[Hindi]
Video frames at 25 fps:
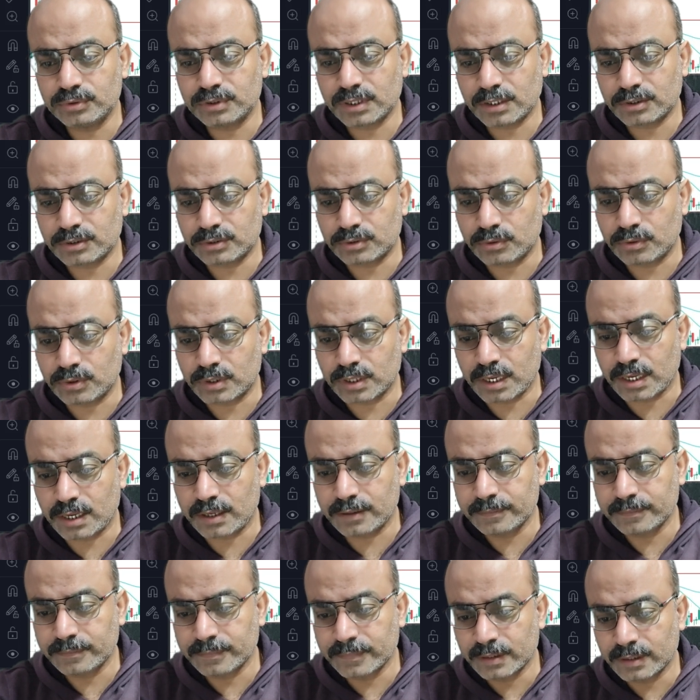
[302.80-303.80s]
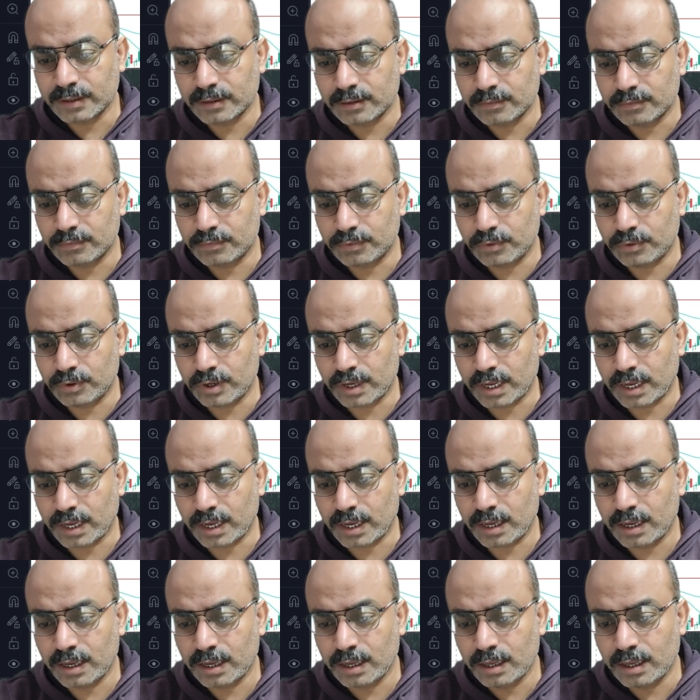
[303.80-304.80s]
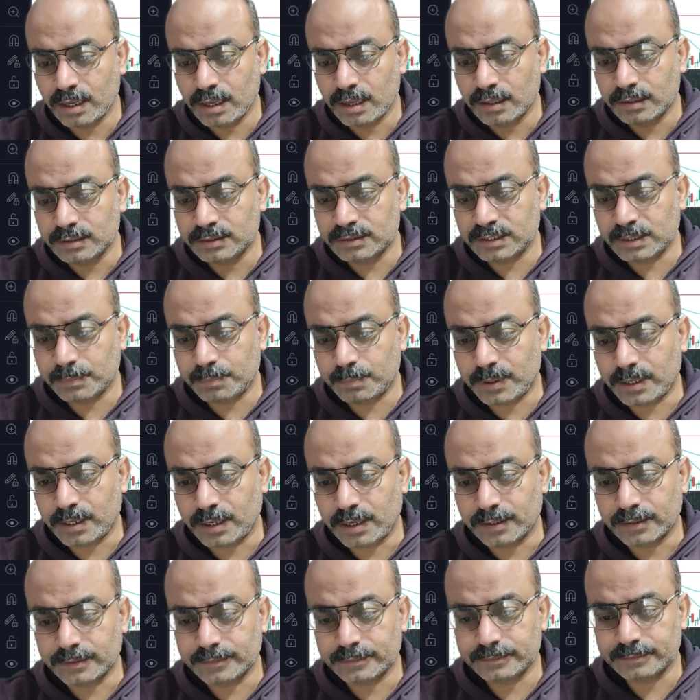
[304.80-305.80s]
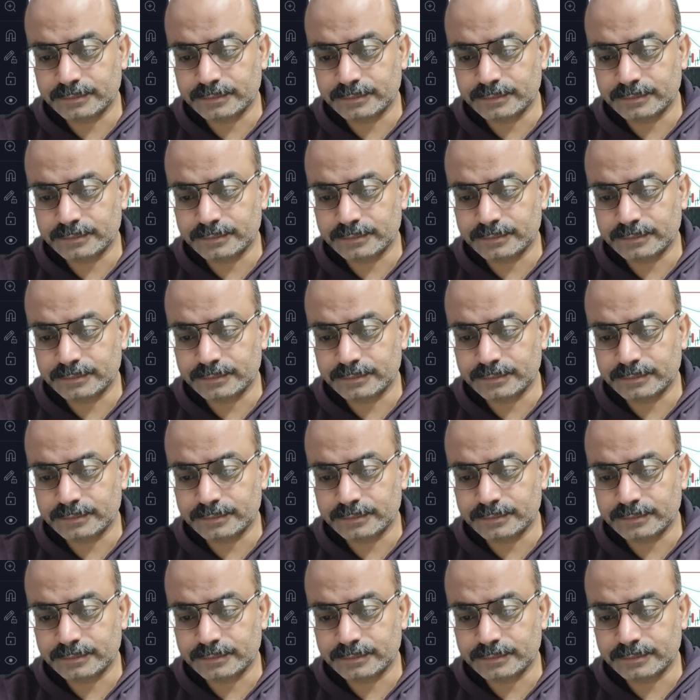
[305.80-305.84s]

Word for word: दूसरा स्टॉक है वो है सिप्ला